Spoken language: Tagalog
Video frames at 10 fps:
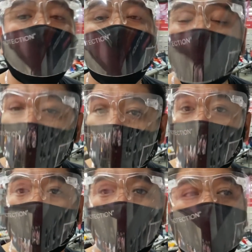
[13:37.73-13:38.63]
pang
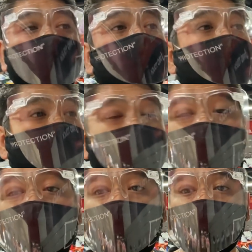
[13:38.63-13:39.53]
mga
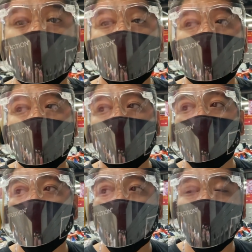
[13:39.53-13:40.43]
magulang nyo
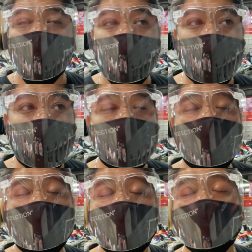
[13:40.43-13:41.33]
para magaan lang
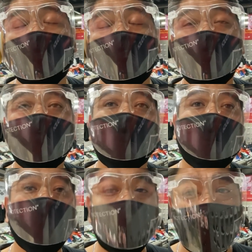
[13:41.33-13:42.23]
tapos
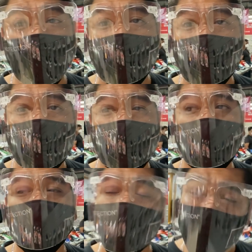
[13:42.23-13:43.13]
komportable na
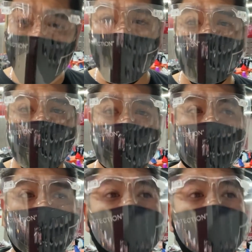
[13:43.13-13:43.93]
sobrang mura pa